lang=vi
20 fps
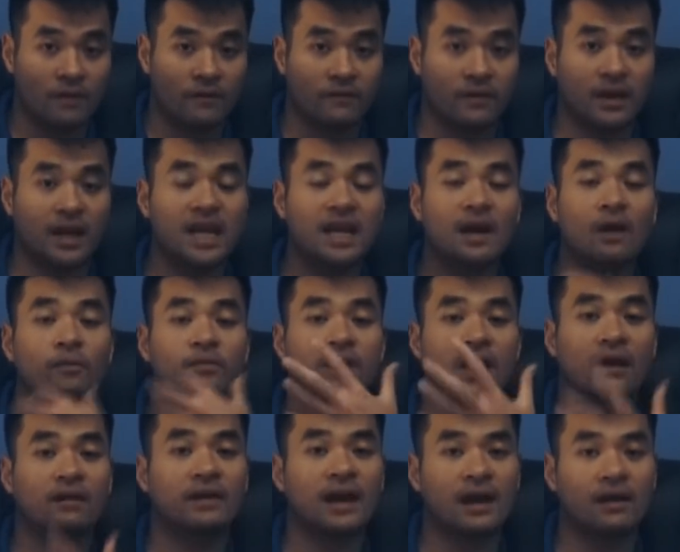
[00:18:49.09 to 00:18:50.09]
và khi không
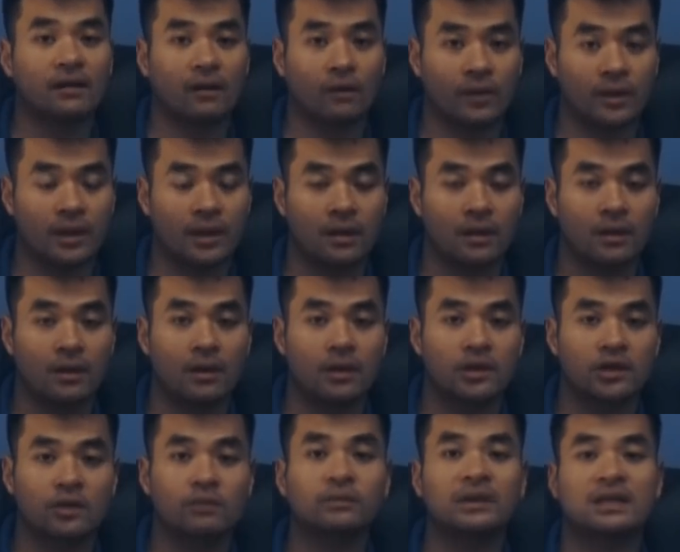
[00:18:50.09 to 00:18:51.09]
nhận ra rồi
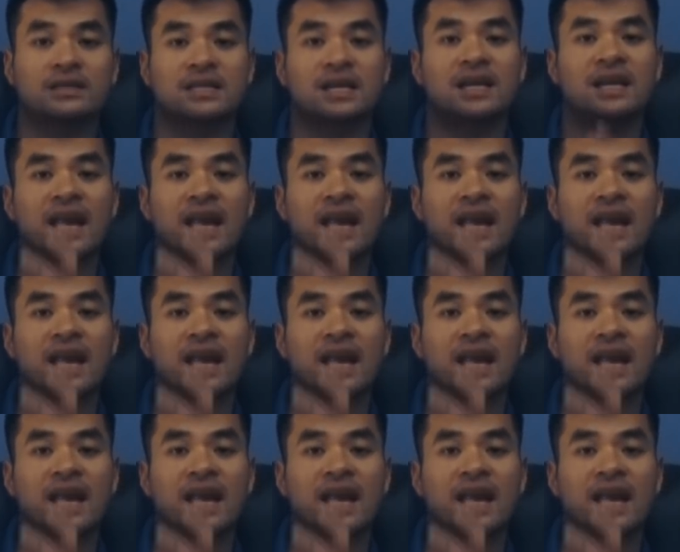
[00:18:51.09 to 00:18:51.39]
chúng ta sẽ